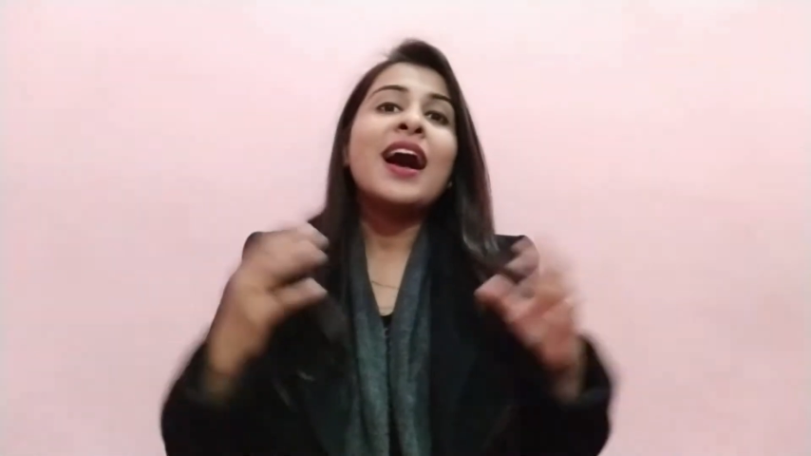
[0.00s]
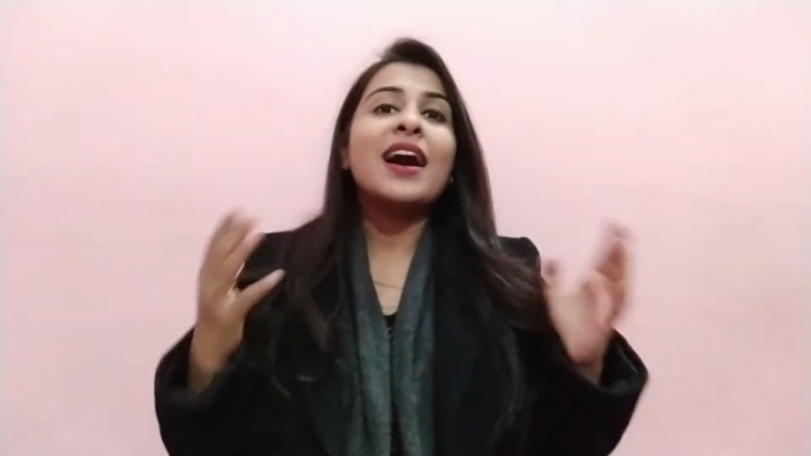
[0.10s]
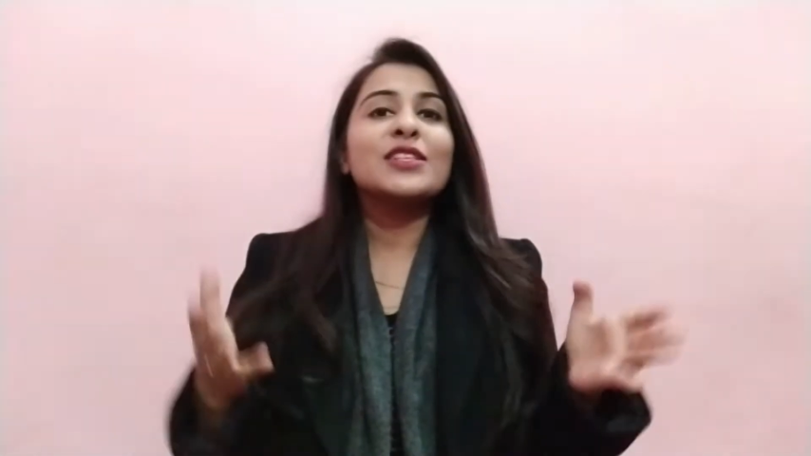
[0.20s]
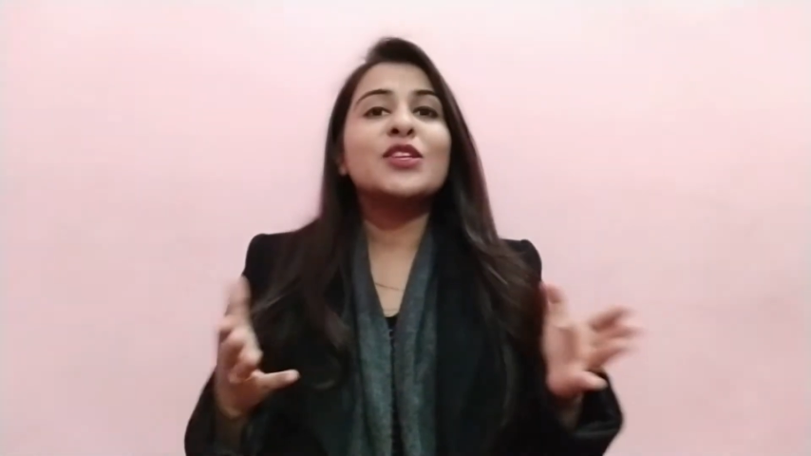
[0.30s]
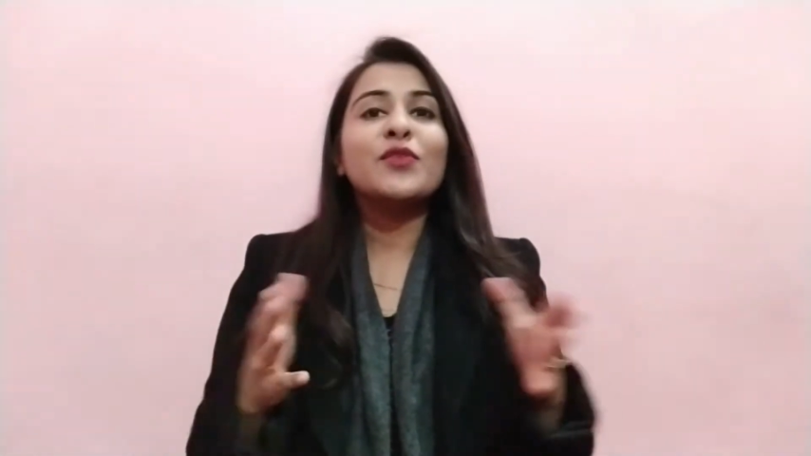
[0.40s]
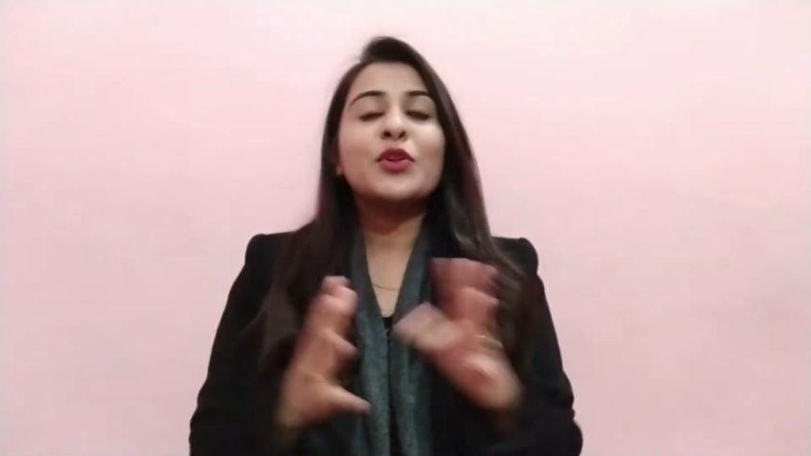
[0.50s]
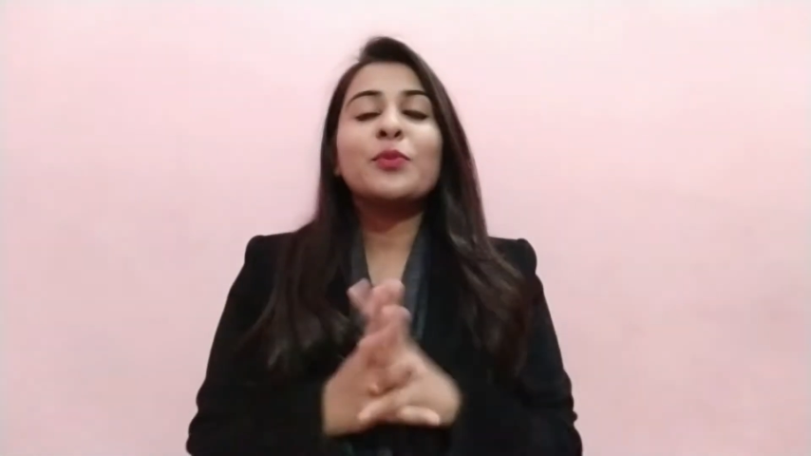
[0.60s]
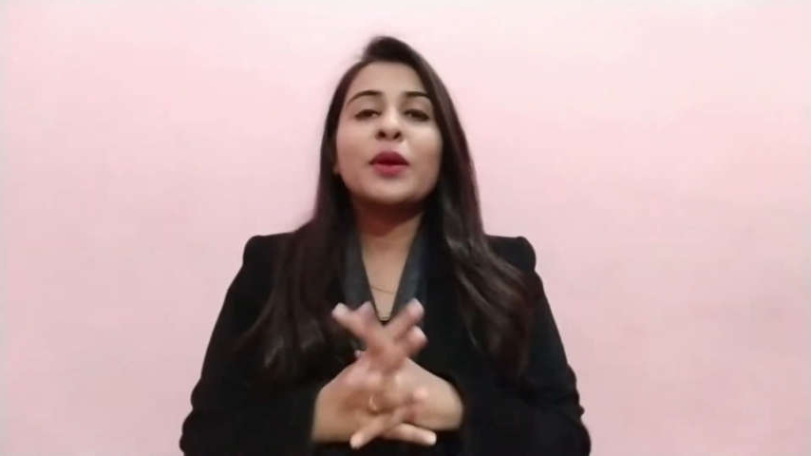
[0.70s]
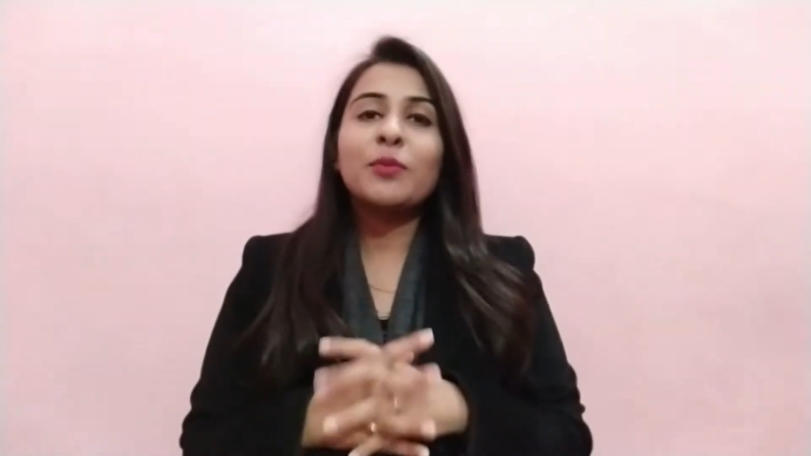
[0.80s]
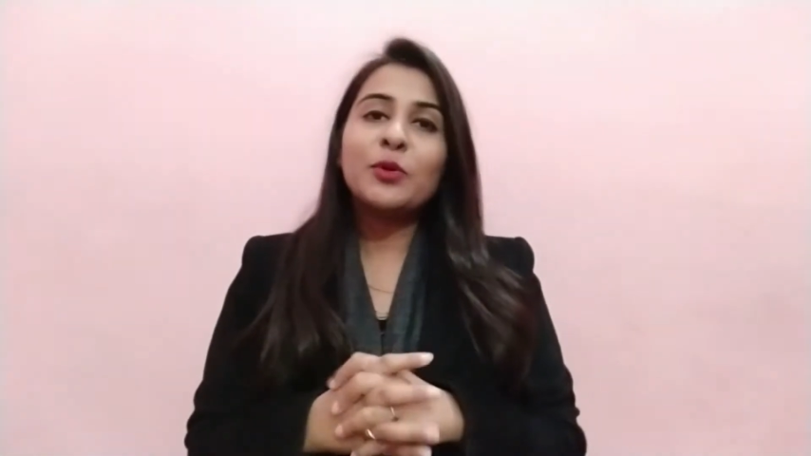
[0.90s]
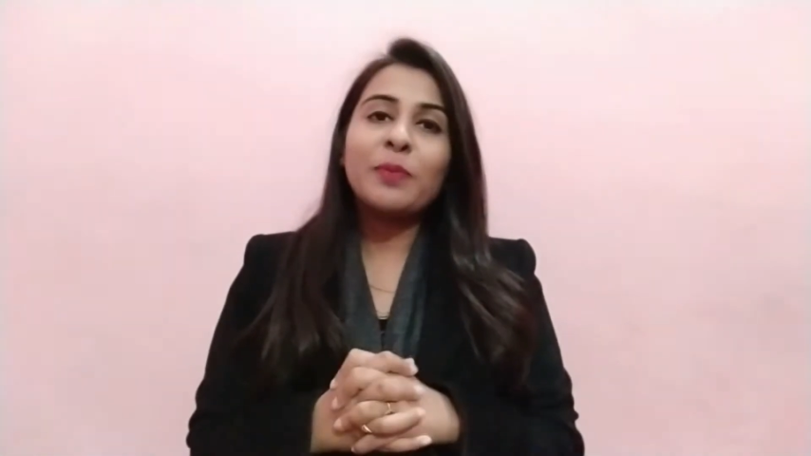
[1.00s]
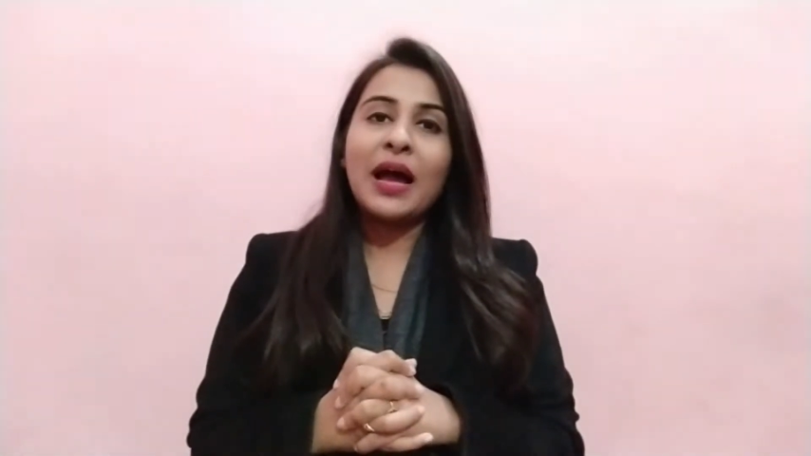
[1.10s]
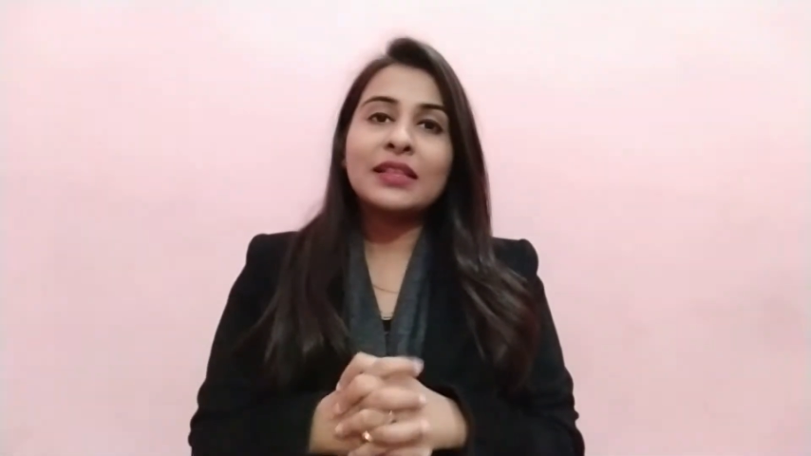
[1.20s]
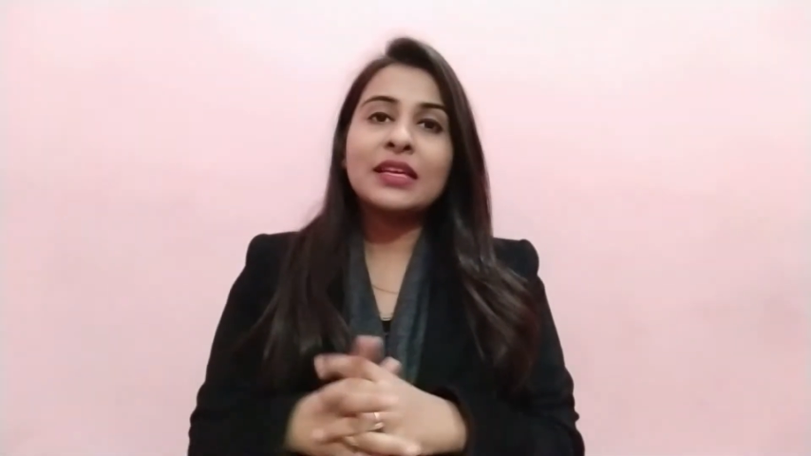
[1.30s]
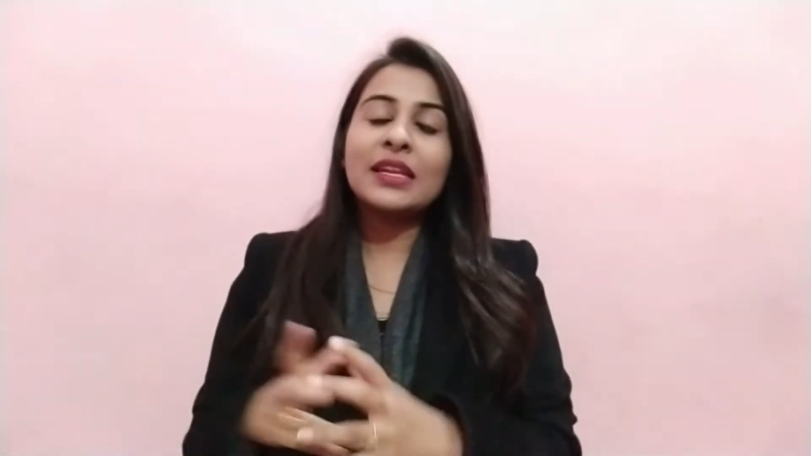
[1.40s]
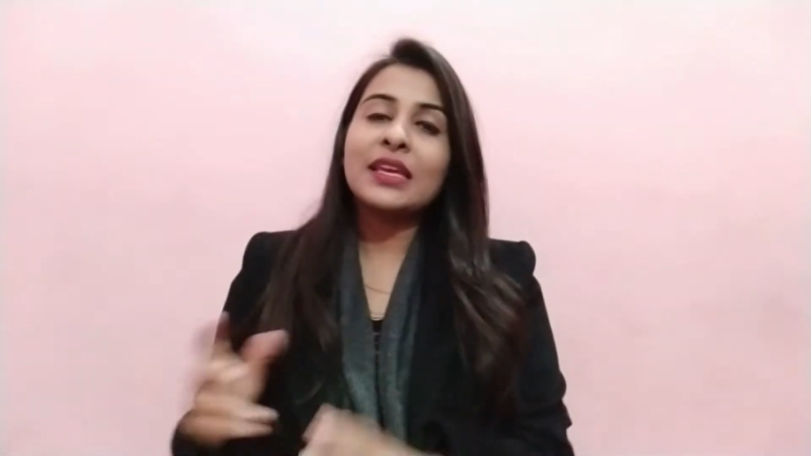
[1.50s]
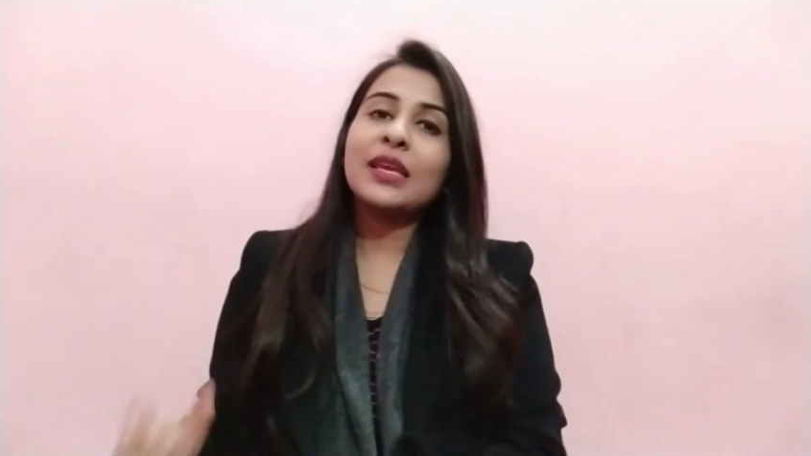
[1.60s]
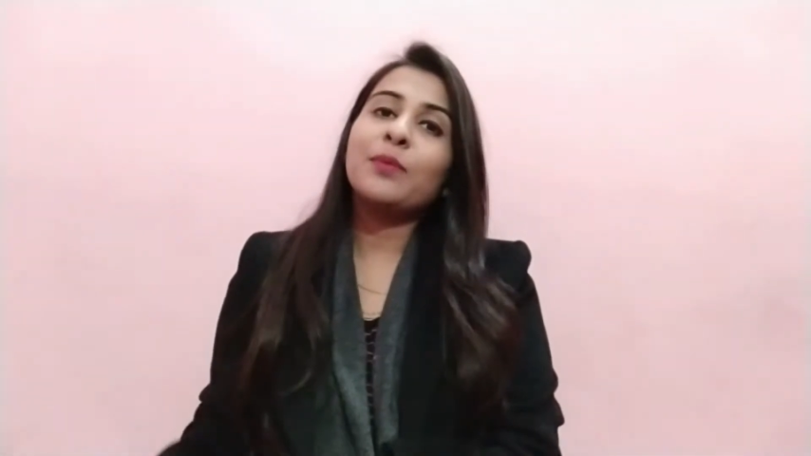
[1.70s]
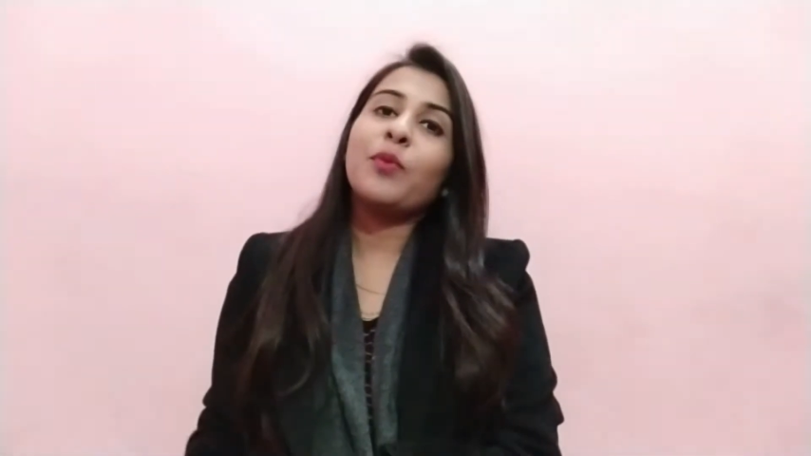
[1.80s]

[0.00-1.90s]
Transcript: आज के वीडियो में हम लोग बात करेंगे